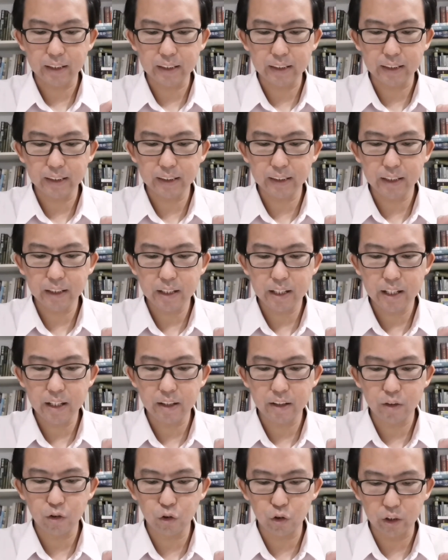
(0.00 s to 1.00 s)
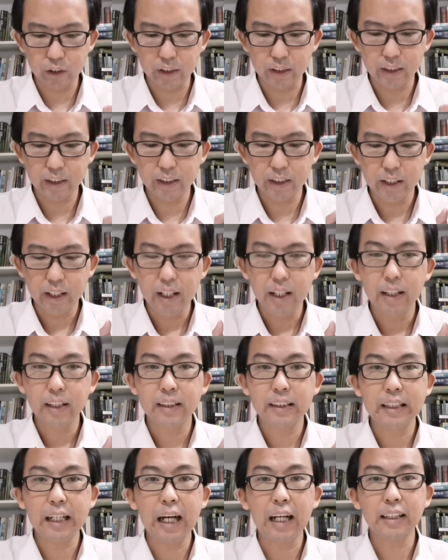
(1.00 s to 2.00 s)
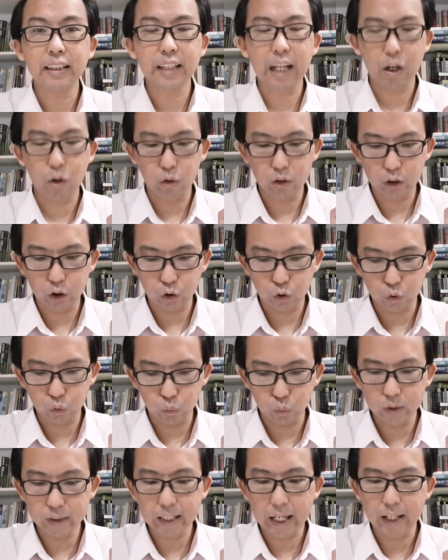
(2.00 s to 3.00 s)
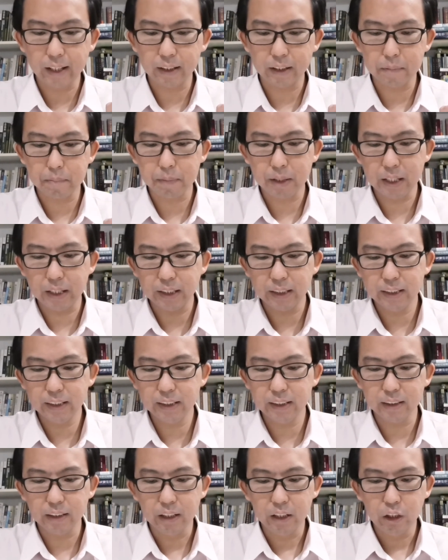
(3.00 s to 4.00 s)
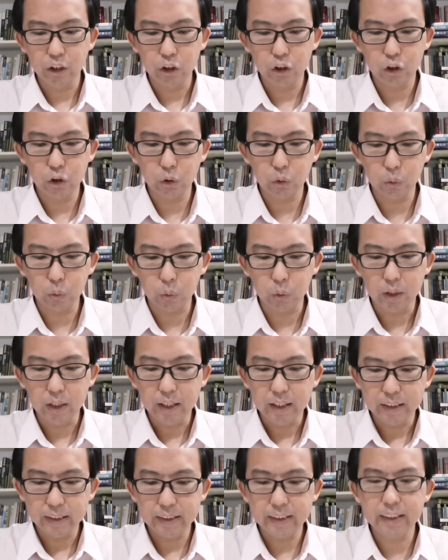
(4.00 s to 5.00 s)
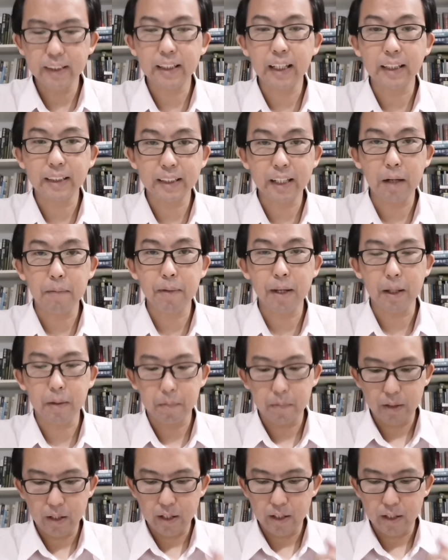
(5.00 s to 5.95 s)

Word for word: 以色列人家长或者族长的名字就记在下面，